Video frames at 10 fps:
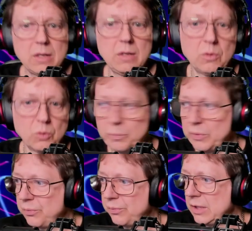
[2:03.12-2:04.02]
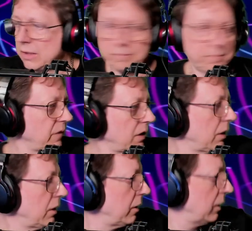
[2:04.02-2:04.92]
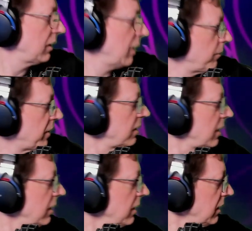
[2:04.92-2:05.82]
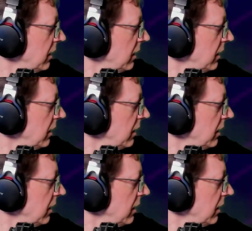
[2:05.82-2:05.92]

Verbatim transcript: Load-Befehl äh, kann man dann hier